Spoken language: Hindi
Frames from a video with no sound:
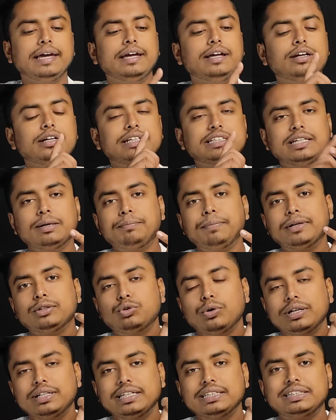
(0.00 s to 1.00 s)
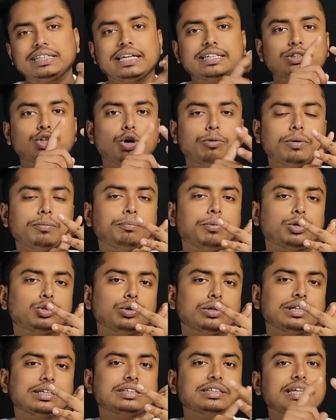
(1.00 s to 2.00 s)
इन दिसंबर 2023 नवंबर
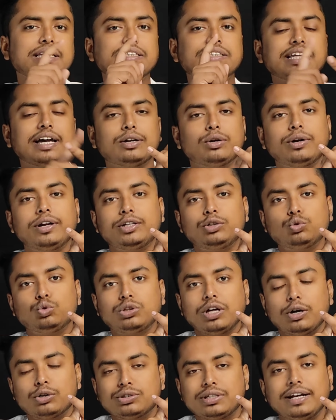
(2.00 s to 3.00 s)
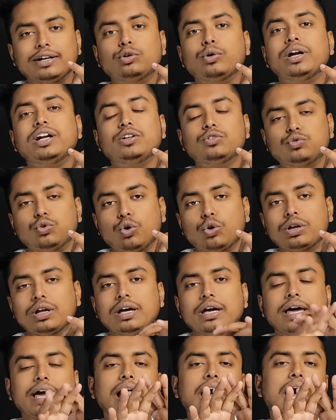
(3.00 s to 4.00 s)
2023 जनवरी 2024
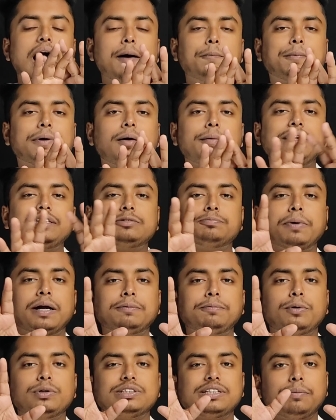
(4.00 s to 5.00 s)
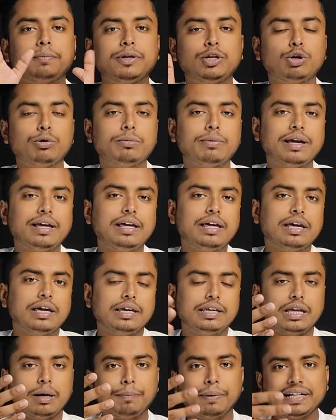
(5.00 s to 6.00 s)
अपकमिंग स्मार्टफोन्स के वीडियो भी मैं
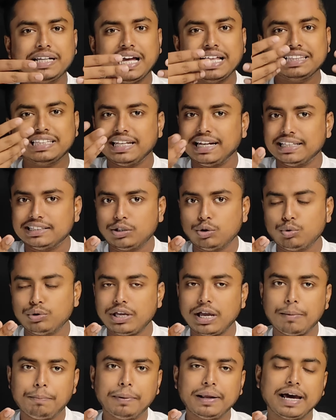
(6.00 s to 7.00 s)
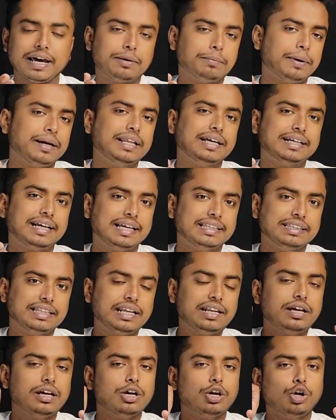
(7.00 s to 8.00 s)
यहाँ पर डालते रहता हूँ यहाँ पर हर महीने के
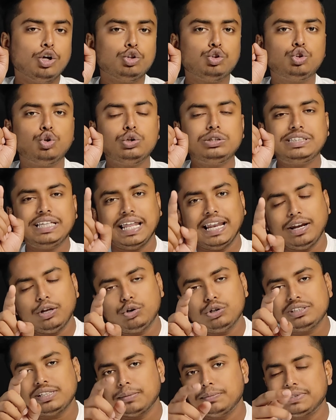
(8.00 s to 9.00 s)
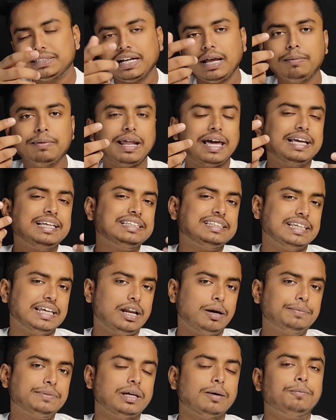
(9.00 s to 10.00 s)
अंदर तो चैनल को सब्सक्राइब लाइक
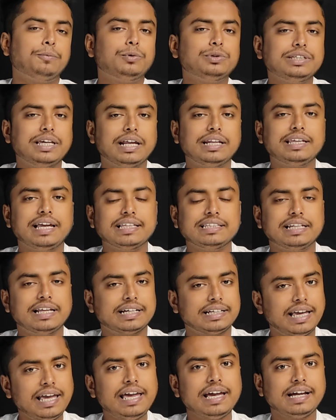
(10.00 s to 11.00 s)
शेयर आप सब कुछ यार याद रख के